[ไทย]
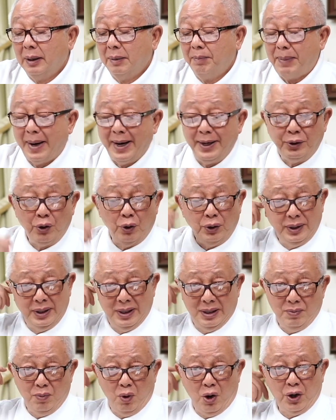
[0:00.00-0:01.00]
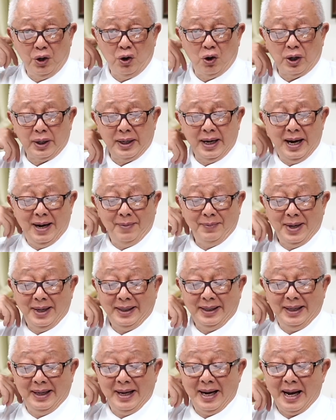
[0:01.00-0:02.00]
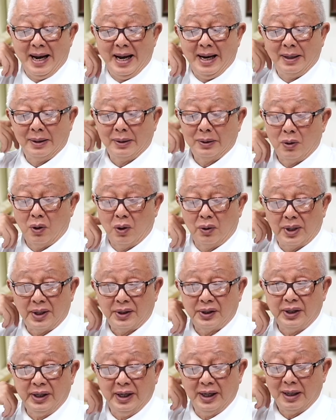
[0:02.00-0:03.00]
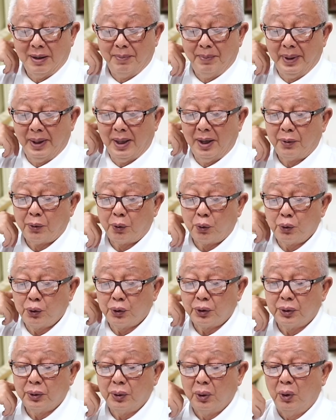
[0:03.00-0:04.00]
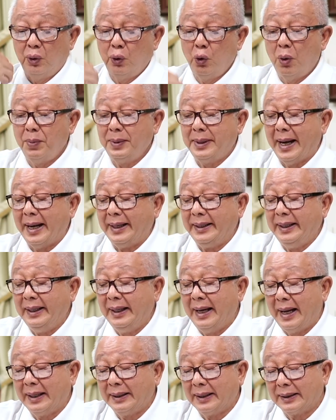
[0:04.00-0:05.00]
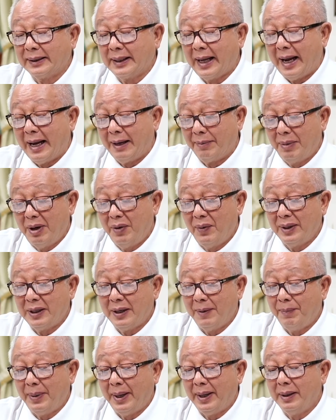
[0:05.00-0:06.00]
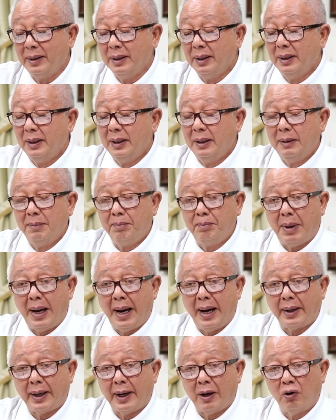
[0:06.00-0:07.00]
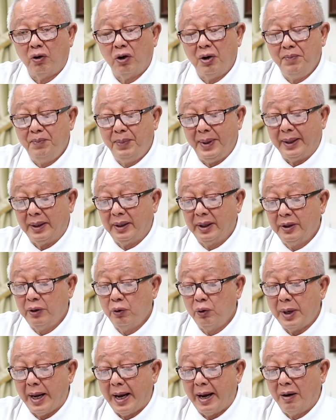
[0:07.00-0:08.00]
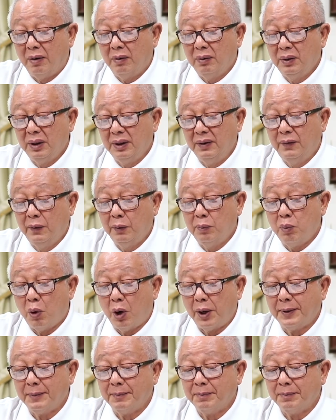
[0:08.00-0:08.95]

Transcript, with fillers: ไปจนถึงบอยคอตห้ามนักกีฬาของรัสเซียกับเบลารุสร่วมแข่งกีฬาต่างๆไม่ว่าจะเป็นพาราโอลิมปิกฤดูหนาวหรือฟุตบอล